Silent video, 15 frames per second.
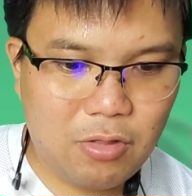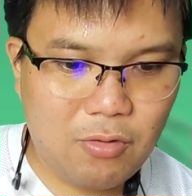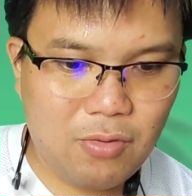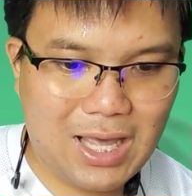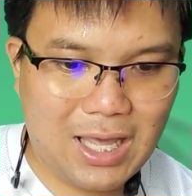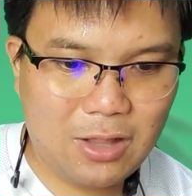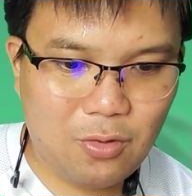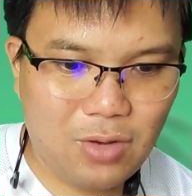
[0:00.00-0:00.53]
สู่
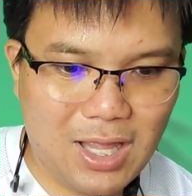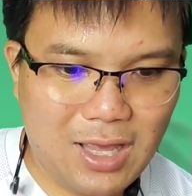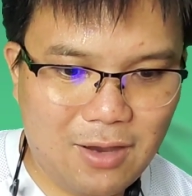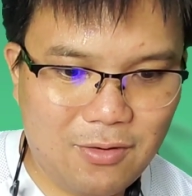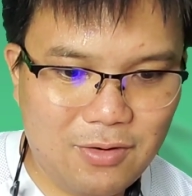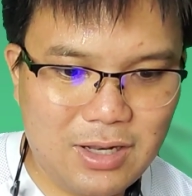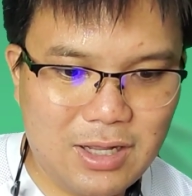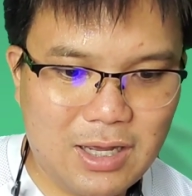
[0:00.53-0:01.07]
หลายตัว
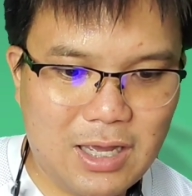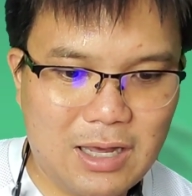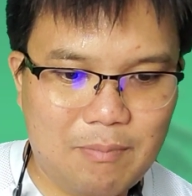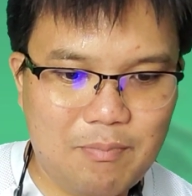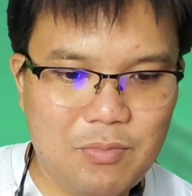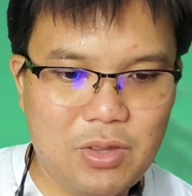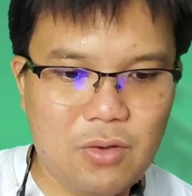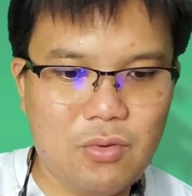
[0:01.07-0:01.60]
แล้วนะค
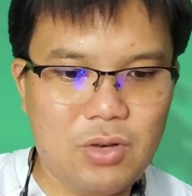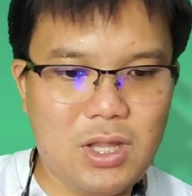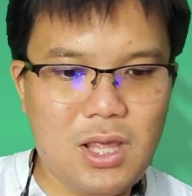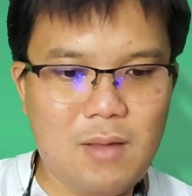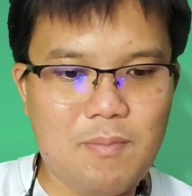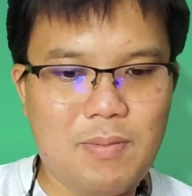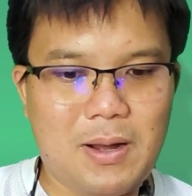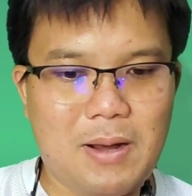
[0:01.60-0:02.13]
รับอยู่
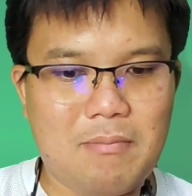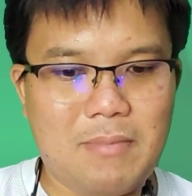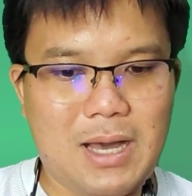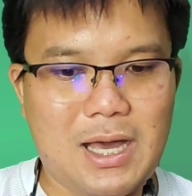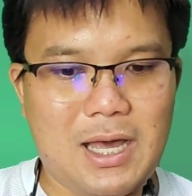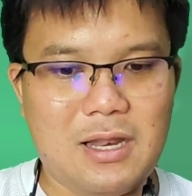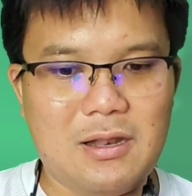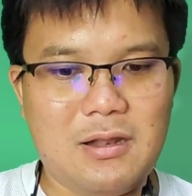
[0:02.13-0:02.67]
ที่ประ
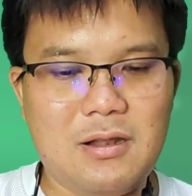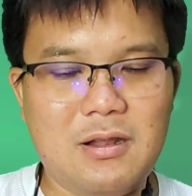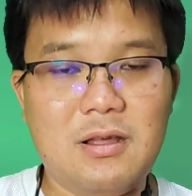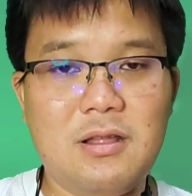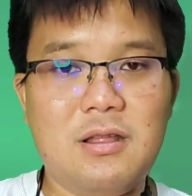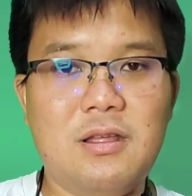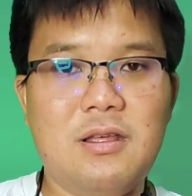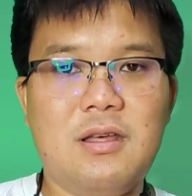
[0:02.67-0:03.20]
มาณ
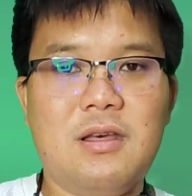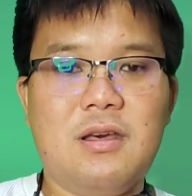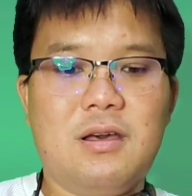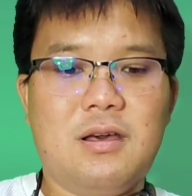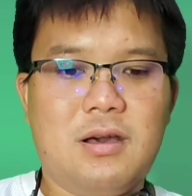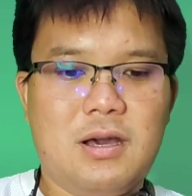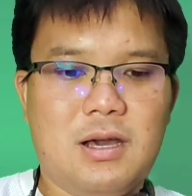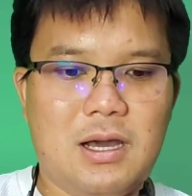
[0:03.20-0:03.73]

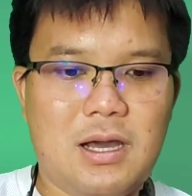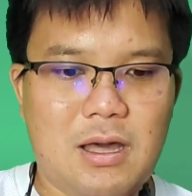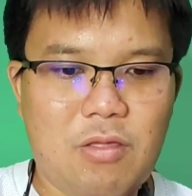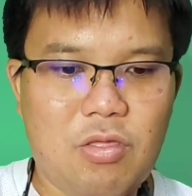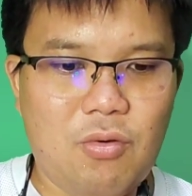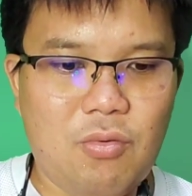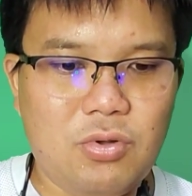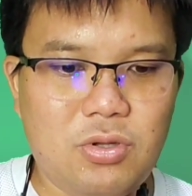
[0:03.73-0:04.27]
อ่า
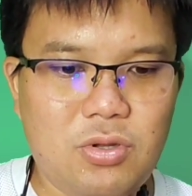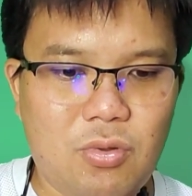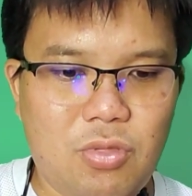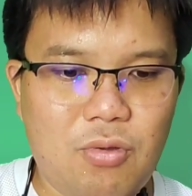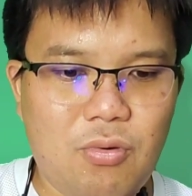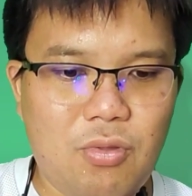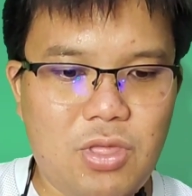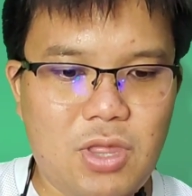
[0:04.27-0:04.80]
ศูนย์จุด
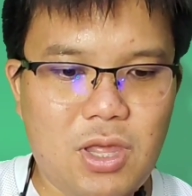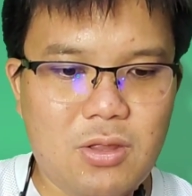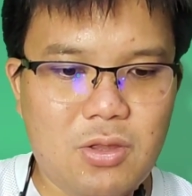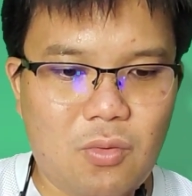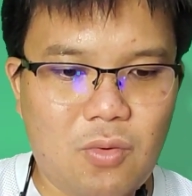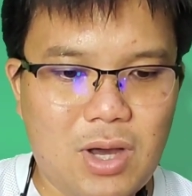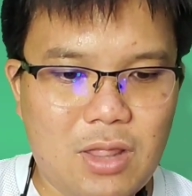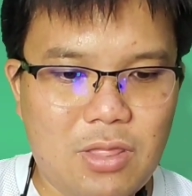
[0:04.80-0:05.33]
ศูนย์สี่
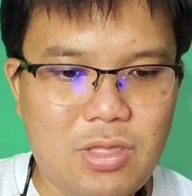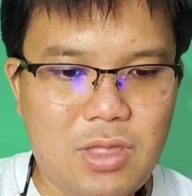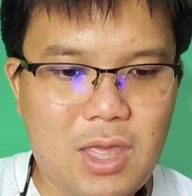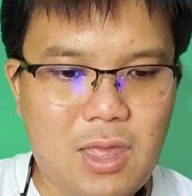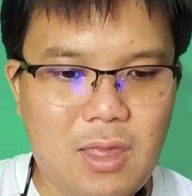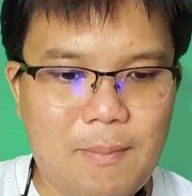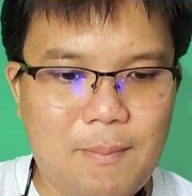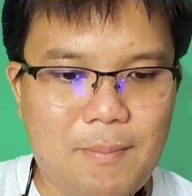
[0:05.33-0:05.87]
ตัว
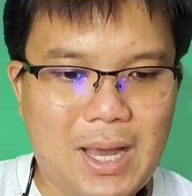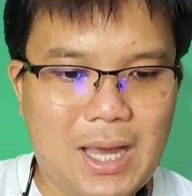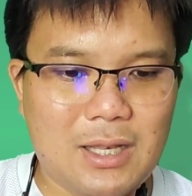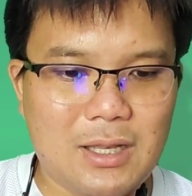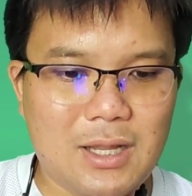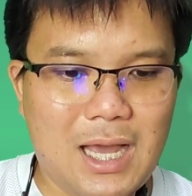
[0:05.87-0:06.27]
สี่พัน